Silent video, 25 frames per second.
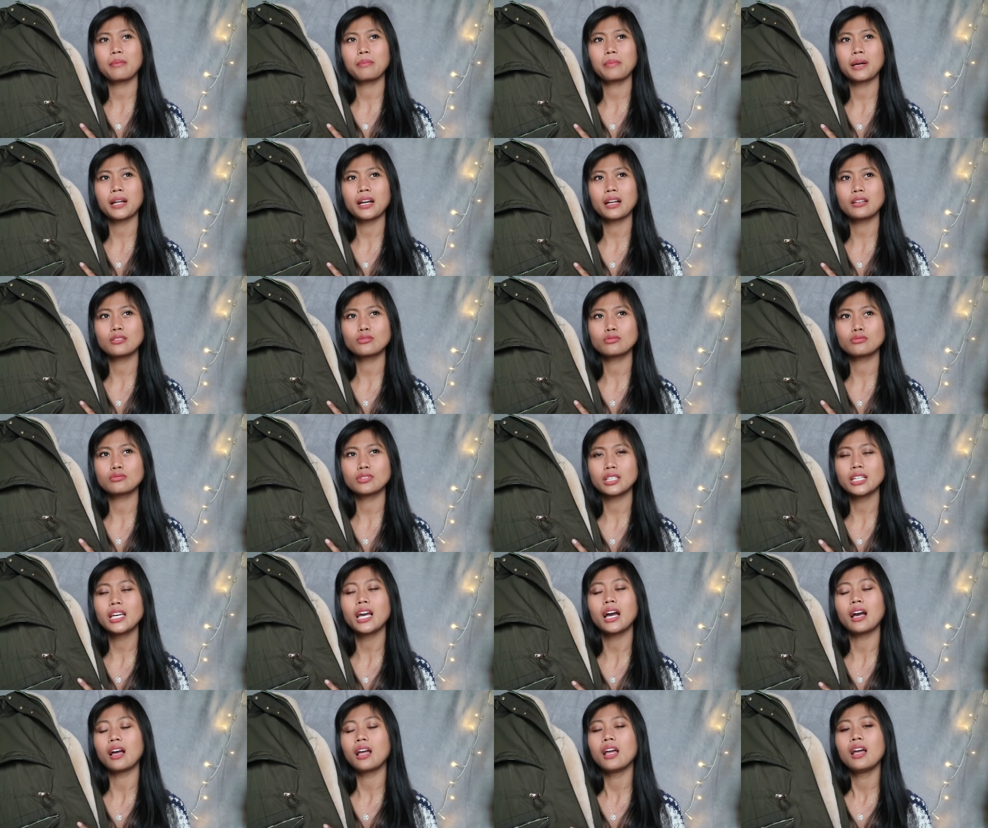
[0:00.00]
parasut
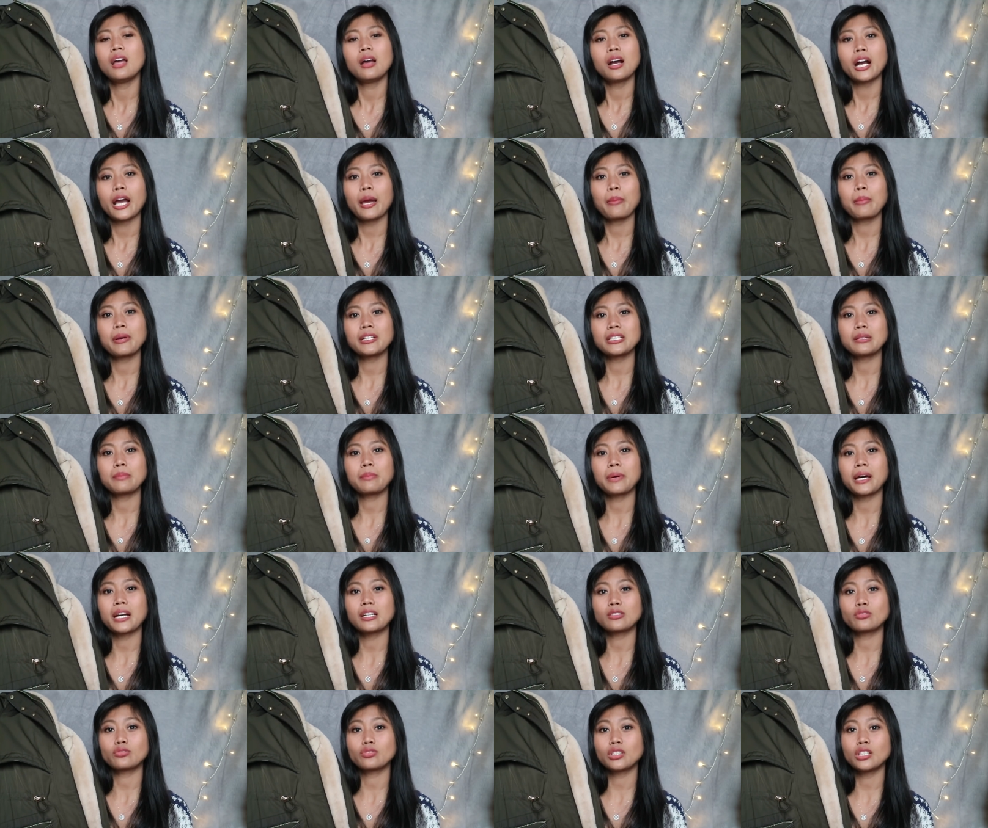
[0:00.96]
iya kayak macam
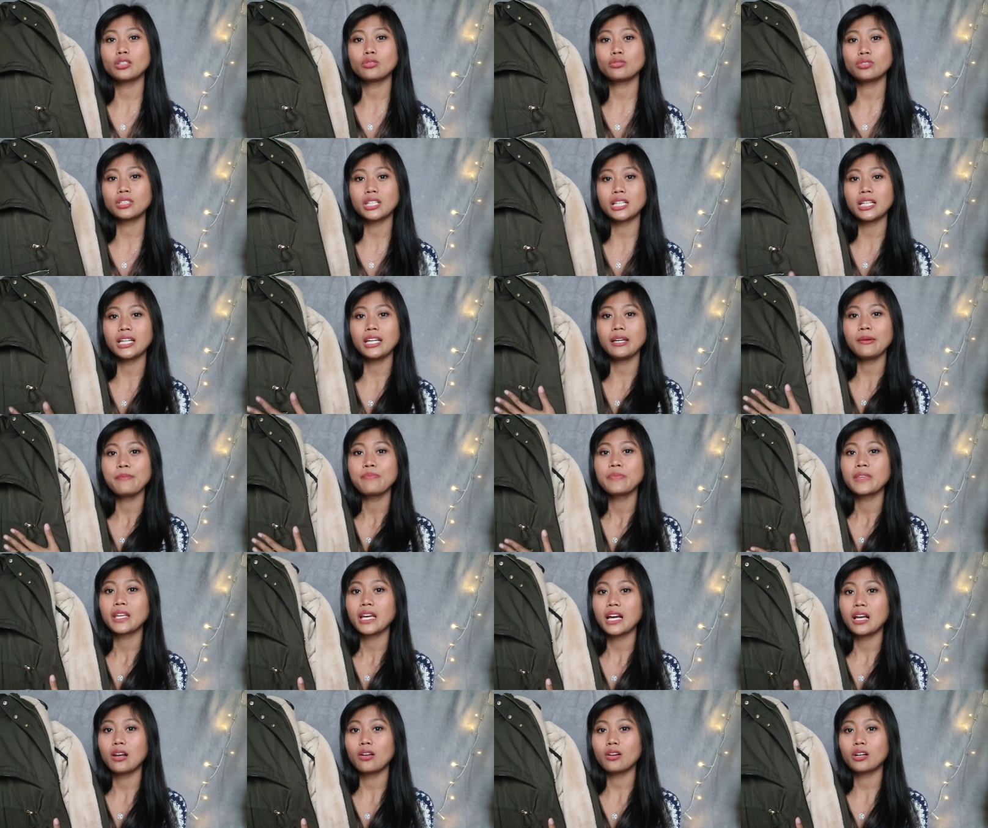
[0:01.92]
parasut gitu jadi
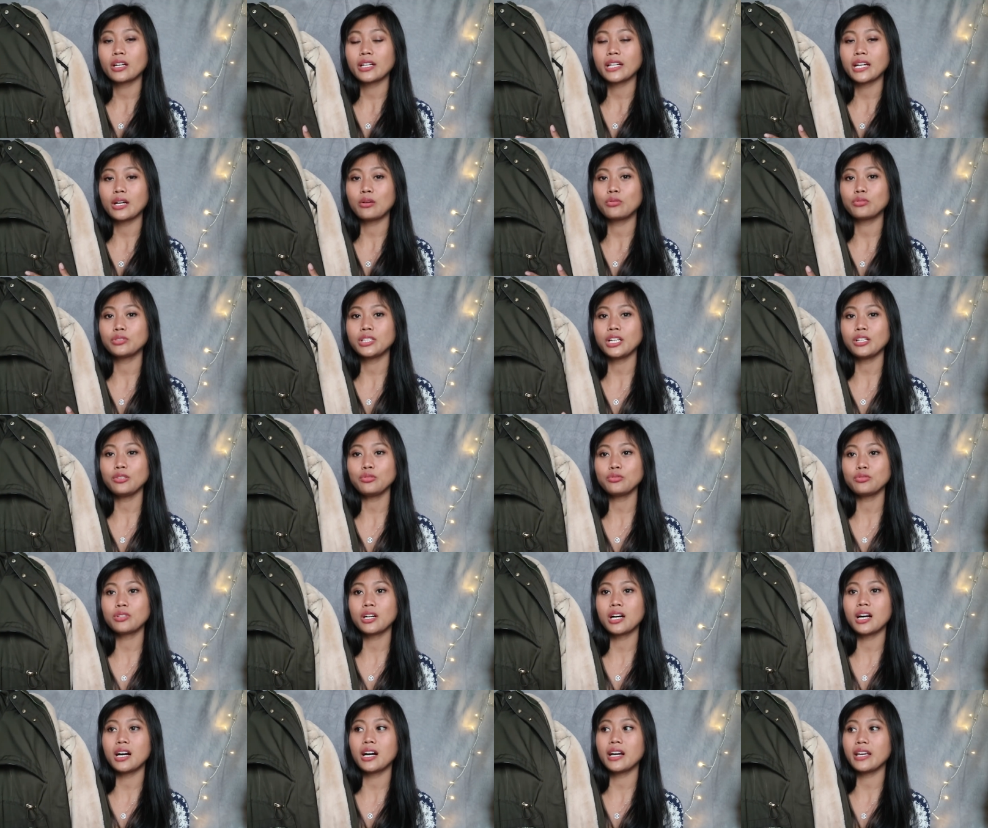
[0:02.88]
kalau kena hujan
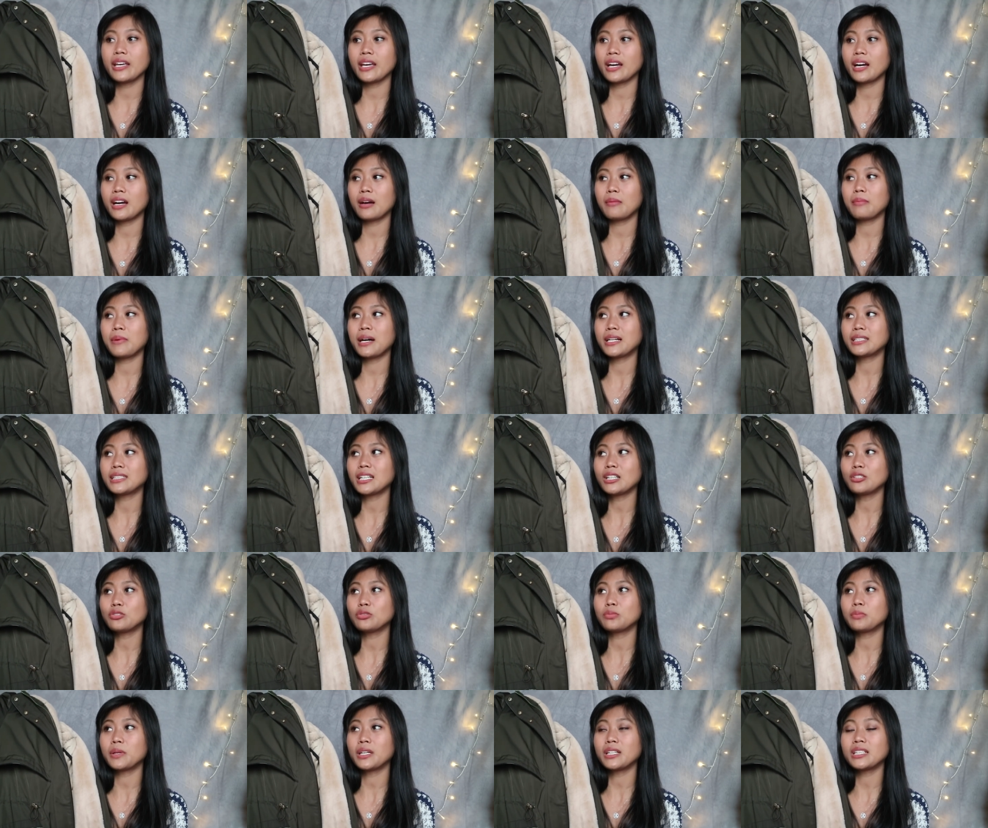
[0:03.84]
juga ya
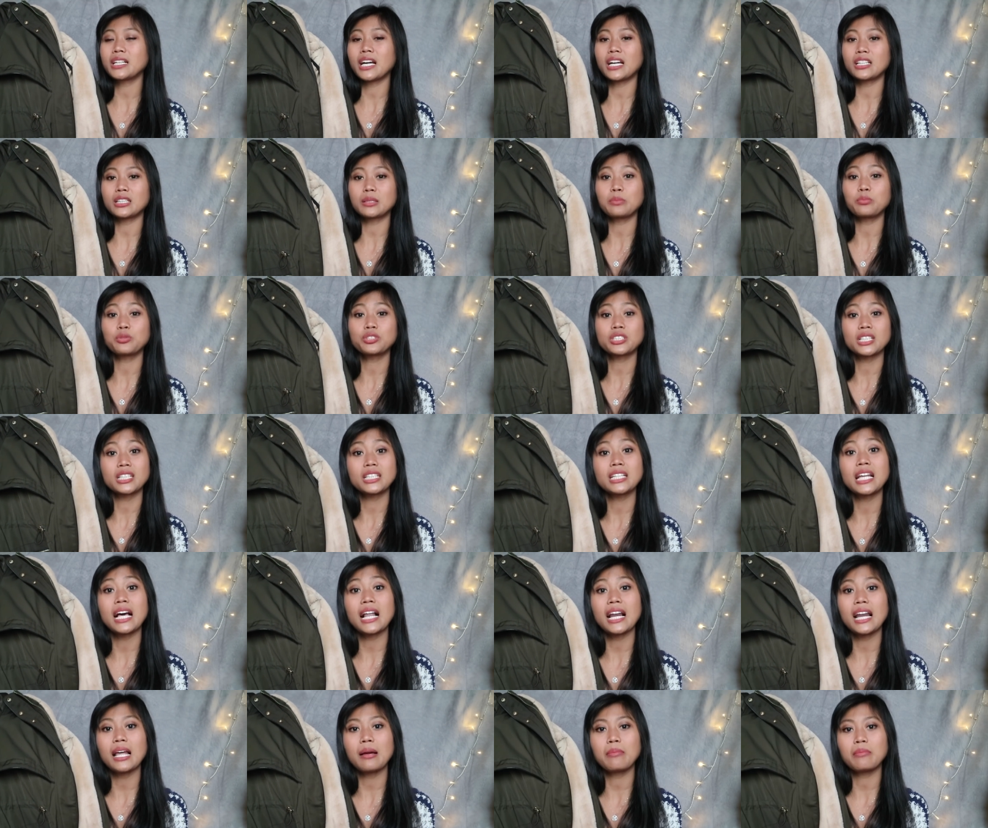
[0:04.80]
basah cuman nggak tembus ke
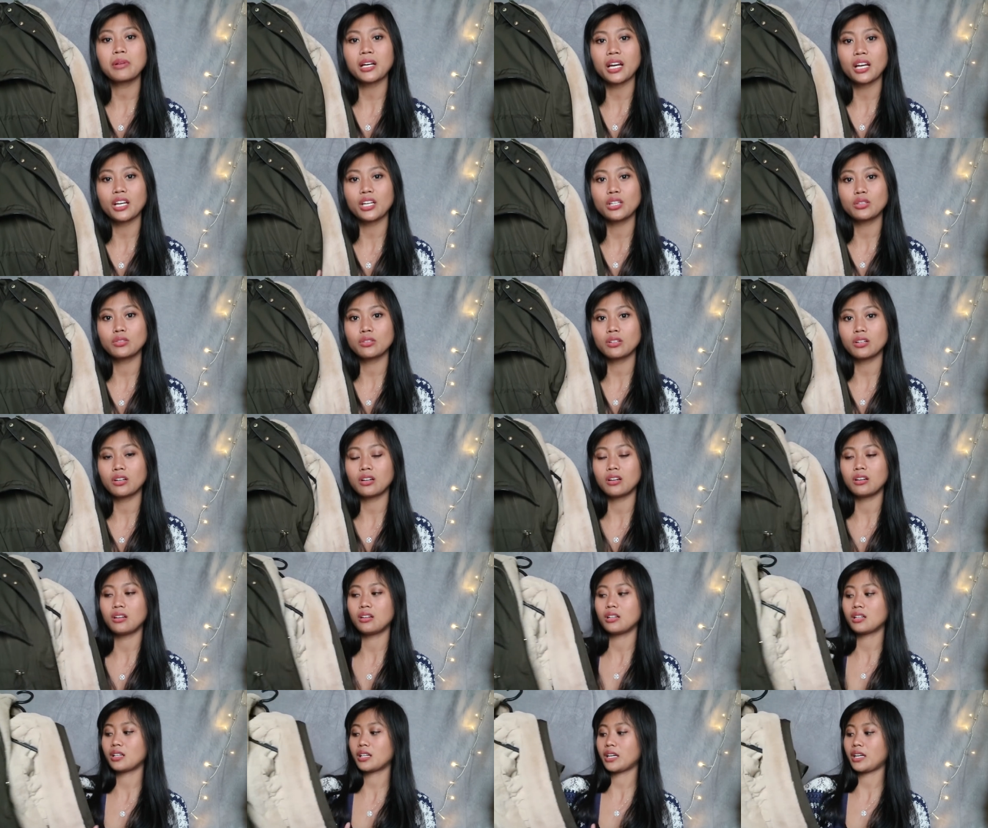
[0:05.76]
dalam kayak gitu loh
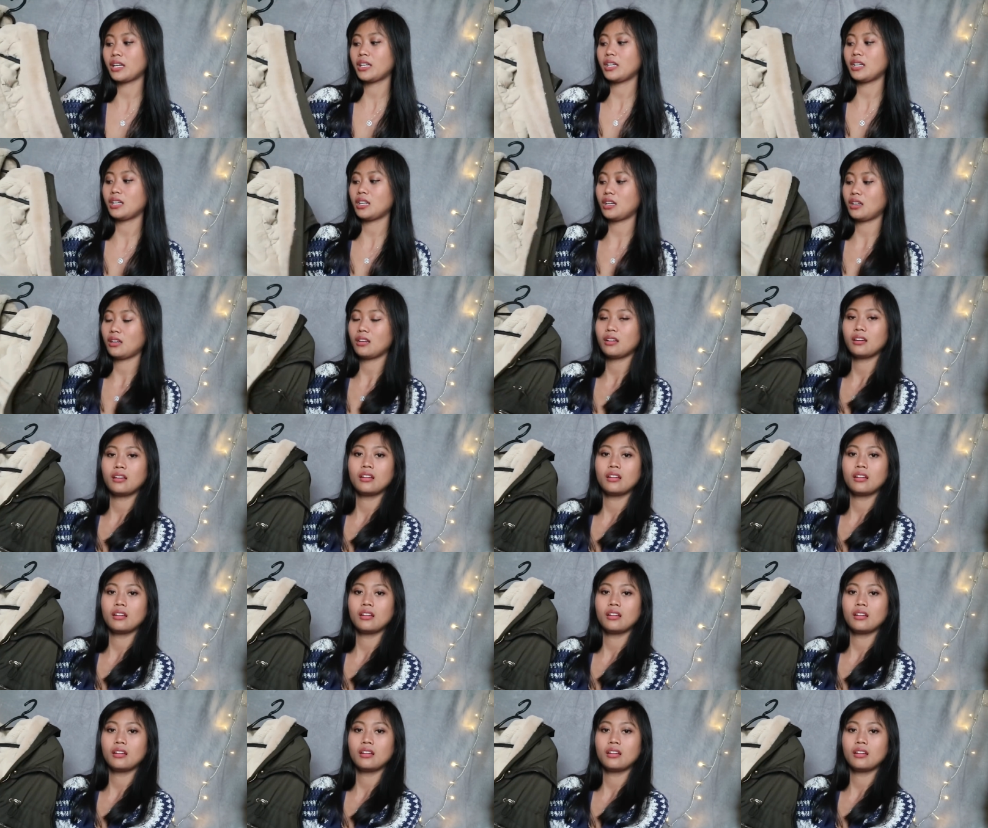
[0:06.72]
kayak gini